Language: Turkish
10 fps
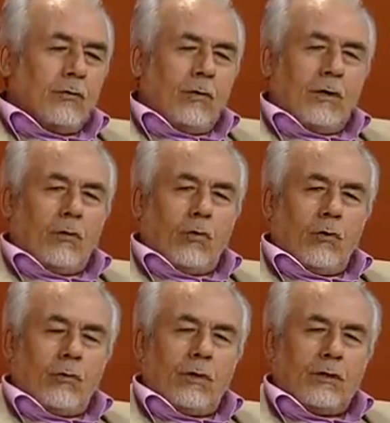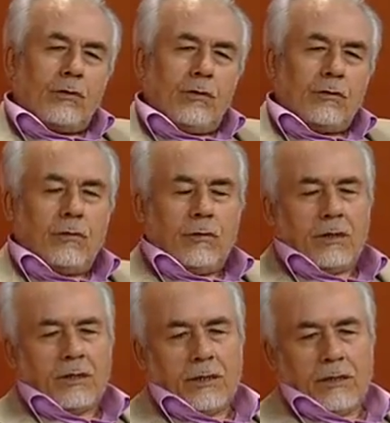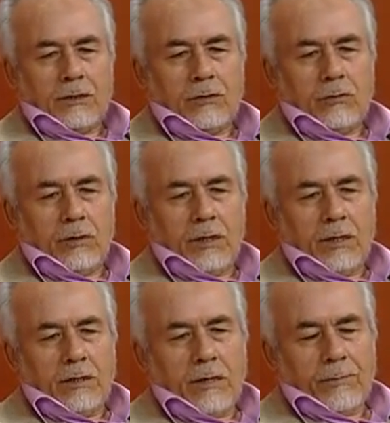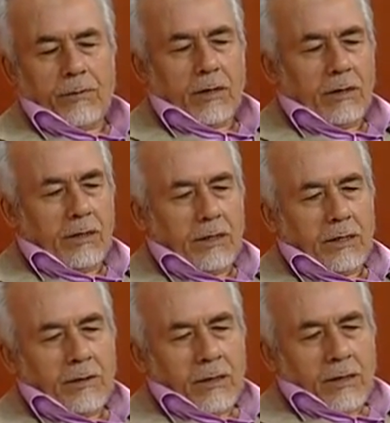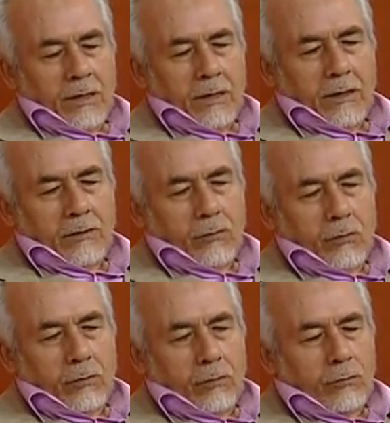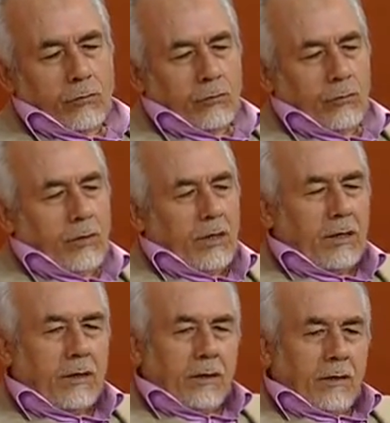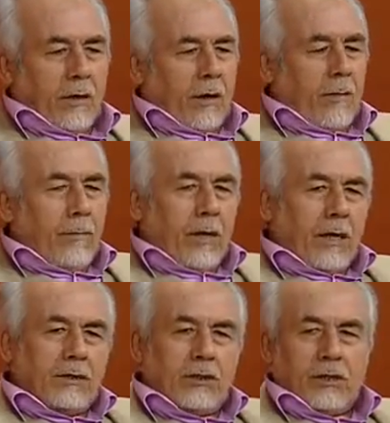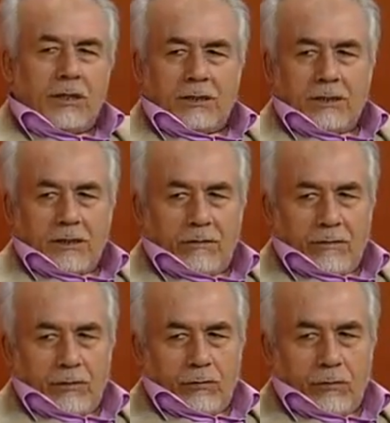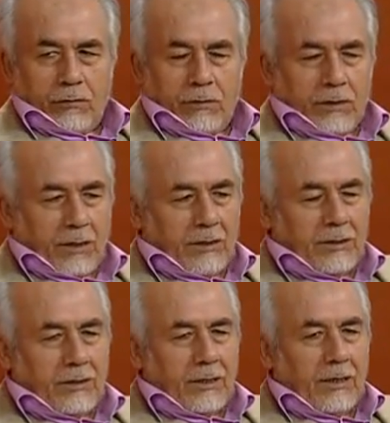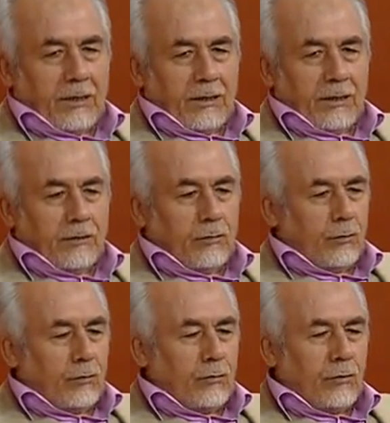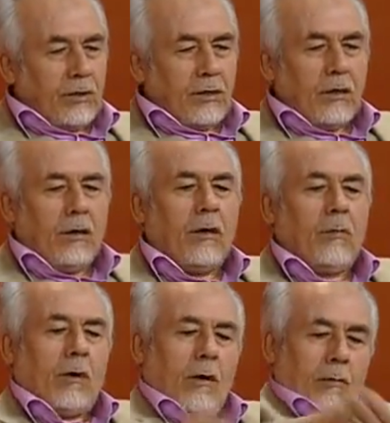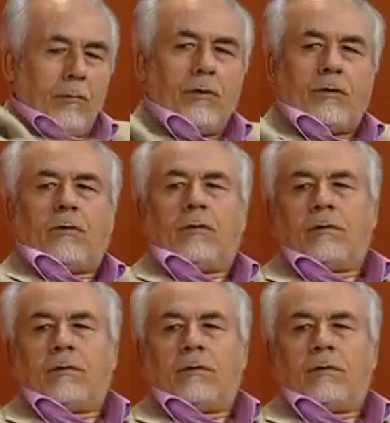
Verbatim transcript: Sonra koruklaşıyor, sonra tatlaşıyor. Yaprağıyla, e, görüntüsüyle ambalaj içerisinde veriyor. Yani siz de hediyenizi götürürken al bakayım bir